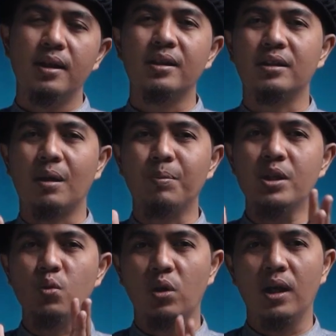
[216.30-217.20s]

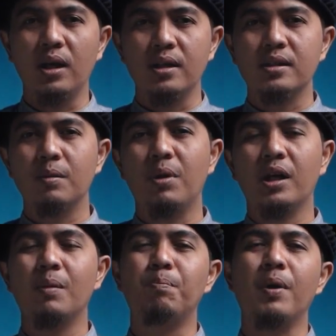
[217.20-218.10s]
tetapi juga sebagai